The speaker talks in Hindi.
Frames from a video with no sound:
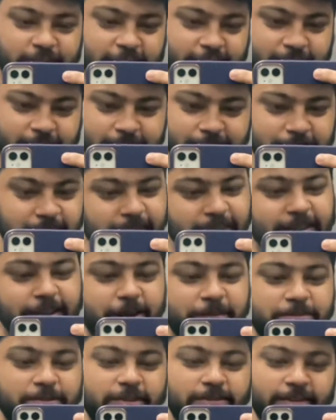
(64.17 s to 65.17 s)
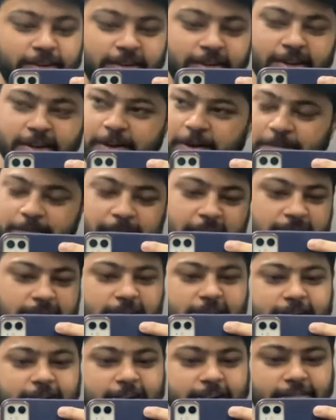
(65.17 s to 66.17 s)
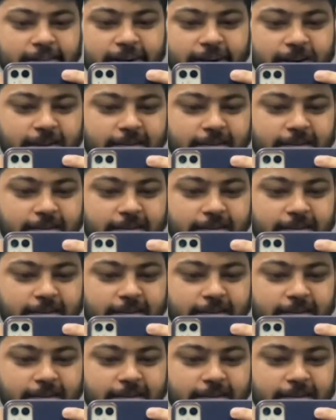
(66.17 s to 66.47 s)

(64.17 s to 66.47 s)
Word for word: है मिलते हैं आपसे फिर बाल बाल कटवा के